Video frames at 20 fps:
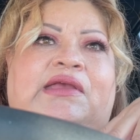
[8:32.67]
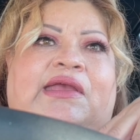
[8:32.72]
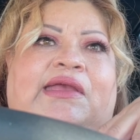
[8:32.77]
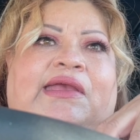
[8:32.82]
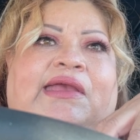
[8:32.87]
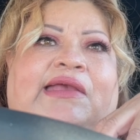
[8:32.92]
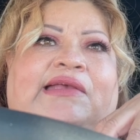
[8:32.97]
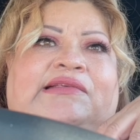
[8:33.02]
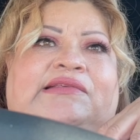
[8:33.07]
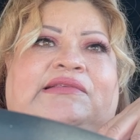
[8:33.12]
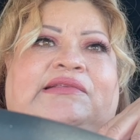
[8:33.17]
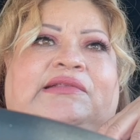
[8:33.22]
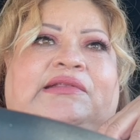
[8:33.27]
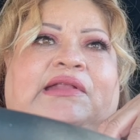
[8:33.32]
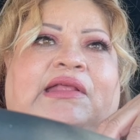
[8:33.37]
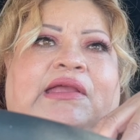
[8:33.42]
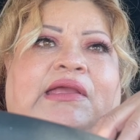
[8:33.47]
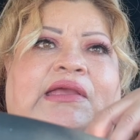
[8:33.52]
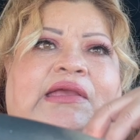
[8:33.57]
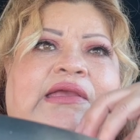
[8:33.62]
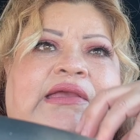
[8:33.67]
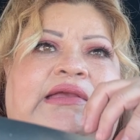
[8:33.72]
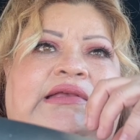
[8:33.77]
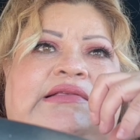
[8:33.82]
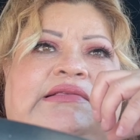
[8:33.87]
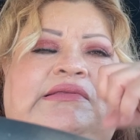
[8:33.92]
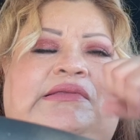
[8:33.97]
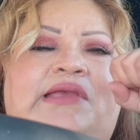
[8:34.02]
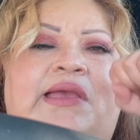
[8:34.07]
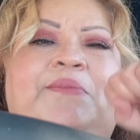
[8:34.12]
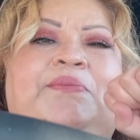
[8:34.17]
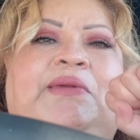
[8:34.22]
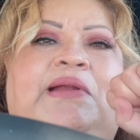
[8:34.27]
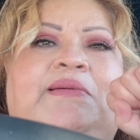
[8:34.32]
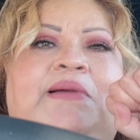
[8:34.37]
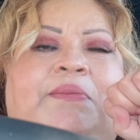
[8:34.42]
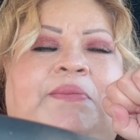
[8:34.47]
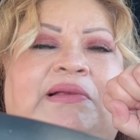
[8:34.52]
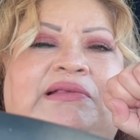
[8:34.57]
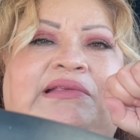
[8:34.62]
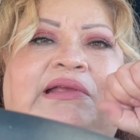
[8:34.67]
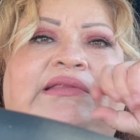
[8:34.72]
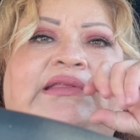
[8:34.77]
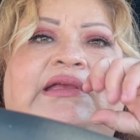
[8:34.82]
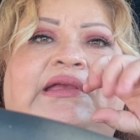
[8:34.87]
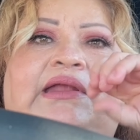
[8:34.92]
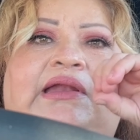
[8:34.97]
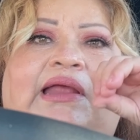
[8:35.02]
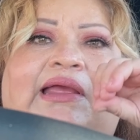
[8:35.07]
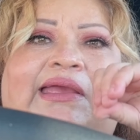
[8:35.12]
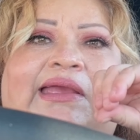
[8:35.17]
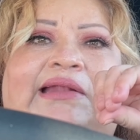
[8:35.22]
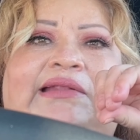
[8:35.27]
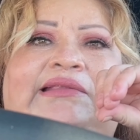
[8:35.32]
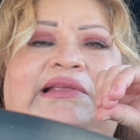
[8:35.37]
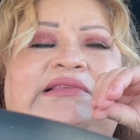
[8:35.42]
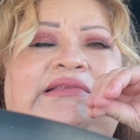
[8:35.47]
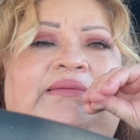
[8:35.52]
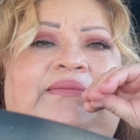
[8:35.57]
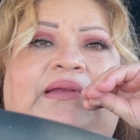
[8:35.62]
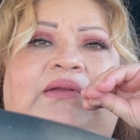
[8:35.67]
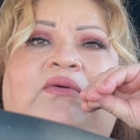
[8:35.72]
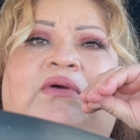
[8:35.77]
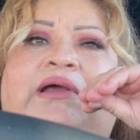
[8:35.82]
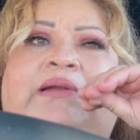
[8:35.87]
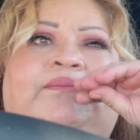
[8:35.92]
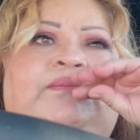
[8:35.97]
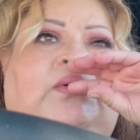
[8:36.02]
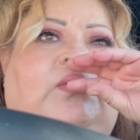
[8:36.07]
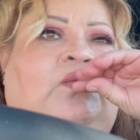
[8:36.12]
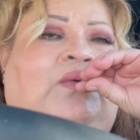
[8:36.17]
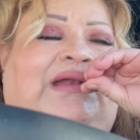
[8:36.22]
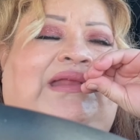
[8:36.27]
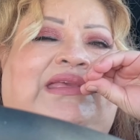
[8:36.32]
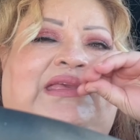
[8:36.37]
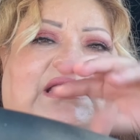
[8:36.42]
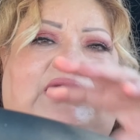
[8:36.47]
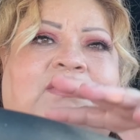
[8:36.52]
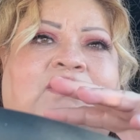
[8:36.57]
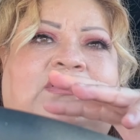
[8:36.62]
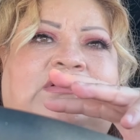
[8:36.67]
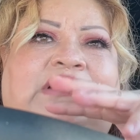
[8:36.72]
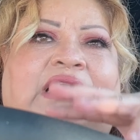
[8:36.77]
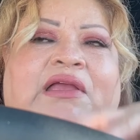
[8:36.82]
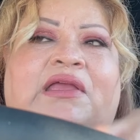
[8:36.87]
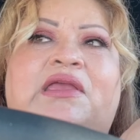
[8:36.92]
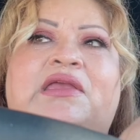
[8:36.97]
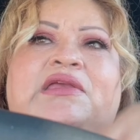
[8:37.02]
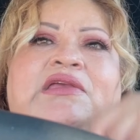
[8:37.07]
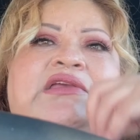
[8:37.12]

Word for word: este, siempre va a pasar de que la gente se va a enojar por cualquier cosa.